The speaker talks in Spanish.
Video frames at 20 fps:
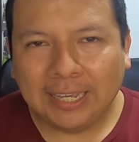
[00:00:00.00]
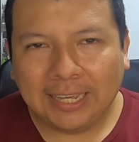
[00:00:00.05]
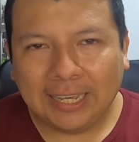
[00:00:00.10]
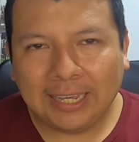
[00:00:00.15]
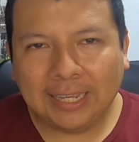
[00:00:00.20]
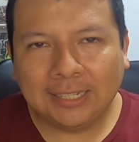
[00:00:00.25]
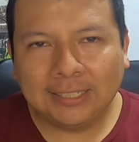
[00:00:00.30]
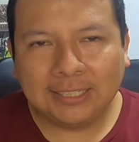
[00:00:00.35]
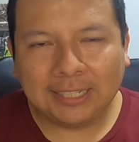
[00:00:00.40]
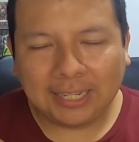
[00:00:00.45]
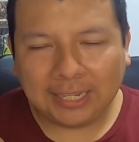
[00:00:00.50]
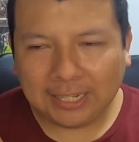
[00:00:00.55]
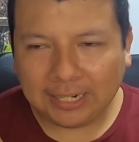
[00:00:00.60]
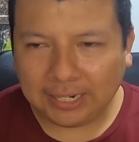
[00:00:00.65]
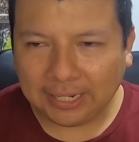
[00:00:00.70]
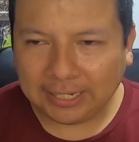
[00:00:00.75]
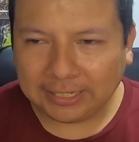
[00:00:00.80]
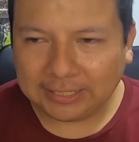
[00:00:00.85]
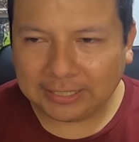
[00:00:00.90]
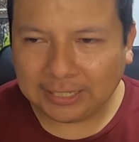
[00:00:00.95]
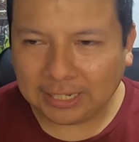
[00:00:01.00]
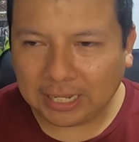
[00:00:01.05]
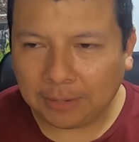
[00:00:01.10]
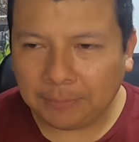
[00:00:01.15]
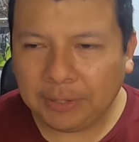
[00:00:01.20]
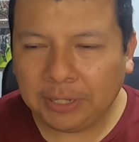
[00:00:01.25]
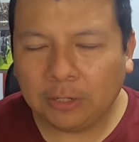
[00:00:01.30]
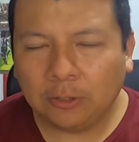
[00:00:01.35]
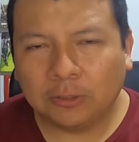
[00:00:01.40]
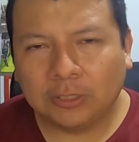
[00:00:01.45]
en seguir en este
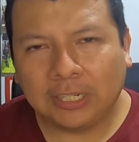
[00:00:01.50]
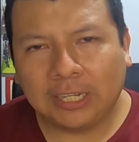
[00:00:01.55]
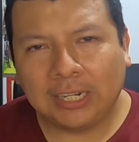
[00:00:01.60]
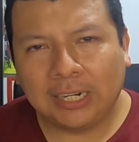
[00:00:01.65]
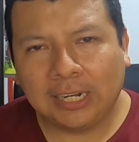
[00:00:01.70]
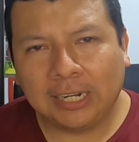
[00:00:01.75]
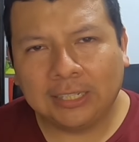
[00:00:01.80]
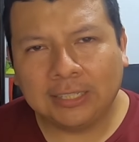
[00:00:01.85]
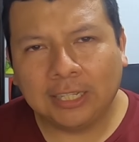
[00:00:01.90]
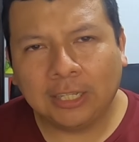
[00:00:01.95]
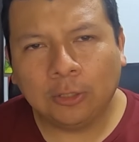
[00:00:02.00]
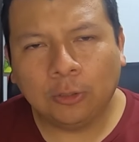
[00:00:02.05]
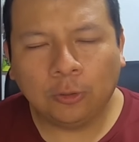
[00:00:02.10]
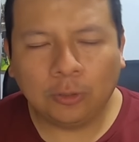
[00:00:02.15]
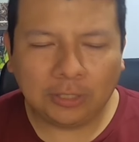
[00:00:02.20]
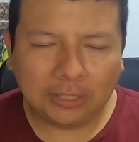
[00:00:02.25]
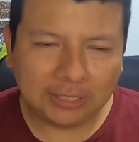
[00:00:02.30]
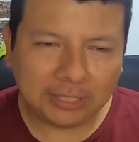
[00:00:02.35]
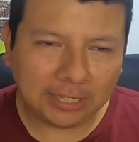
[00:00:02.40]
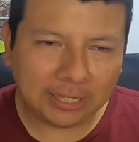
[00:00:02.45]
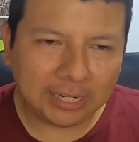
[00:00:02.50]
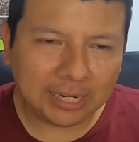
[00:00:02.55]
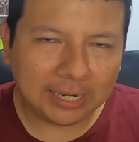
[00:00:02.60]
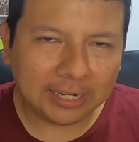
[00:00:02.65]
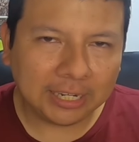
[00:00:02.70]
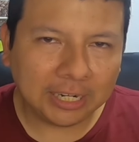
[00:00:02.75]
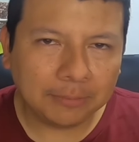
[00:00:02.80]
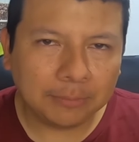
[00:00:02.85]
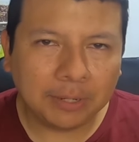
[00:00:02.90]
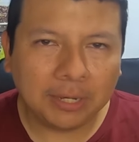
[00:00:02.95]
camino, seguir alentando y seguir a
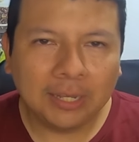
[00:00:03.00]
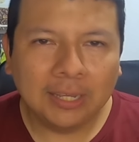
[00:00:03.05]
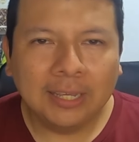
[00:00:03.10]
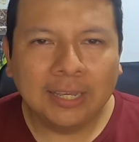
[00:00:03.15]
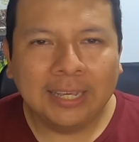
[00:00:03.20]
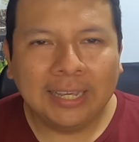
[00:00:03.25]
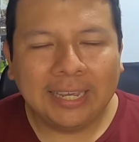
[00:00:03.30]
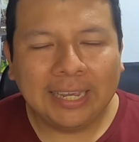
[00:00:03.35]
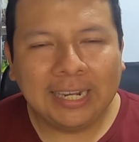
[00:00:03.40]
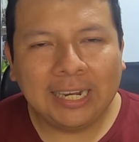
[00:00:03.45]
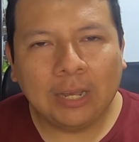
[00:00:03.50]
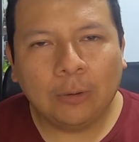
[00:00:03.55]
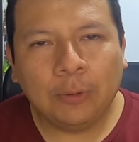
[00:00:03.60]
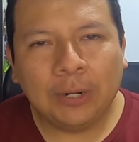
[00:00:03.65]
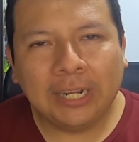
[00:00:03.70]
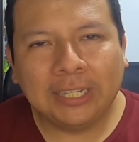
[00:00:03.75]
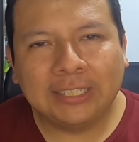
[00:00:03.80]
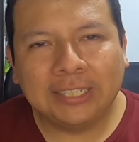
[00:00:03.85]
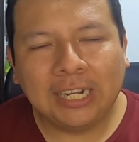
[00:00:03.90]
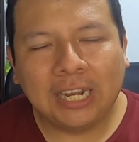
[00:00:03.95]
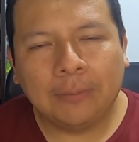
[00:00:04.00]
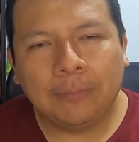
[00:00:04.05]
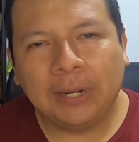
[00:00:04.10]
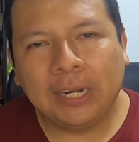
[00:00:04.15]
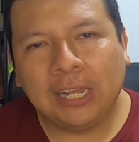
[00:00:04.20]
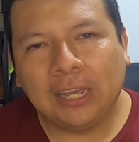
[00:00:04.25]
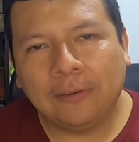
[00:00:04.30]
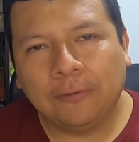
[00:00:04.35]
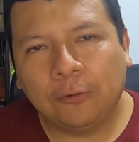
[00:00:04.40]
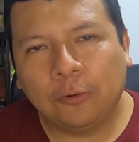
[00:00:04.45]
la crema en las buenas y en las
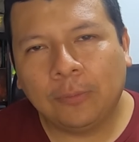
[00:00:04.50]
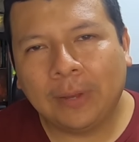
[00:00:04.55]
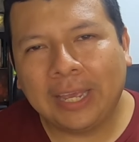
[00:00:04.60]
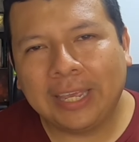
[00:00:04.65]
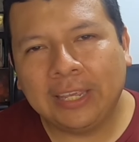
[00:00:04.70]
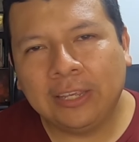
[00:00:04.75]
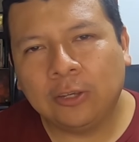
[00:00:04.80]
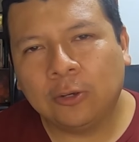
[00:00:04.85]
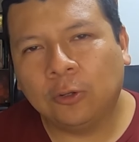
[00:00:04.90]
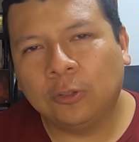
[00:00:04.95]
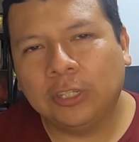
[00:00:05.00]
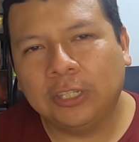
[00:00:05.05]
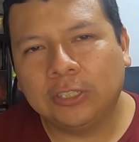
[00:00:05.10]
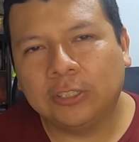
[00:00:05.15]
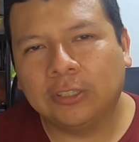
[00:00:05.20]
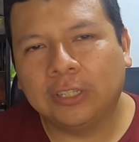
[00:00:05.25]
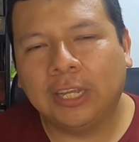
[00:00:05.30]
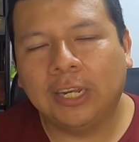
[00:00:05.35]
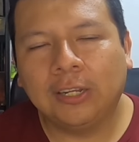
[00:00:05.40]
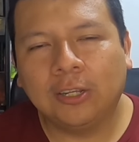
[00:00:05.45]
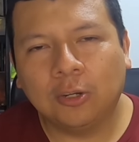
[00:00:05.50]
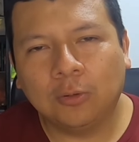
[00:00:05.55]
malas de forma incondicional,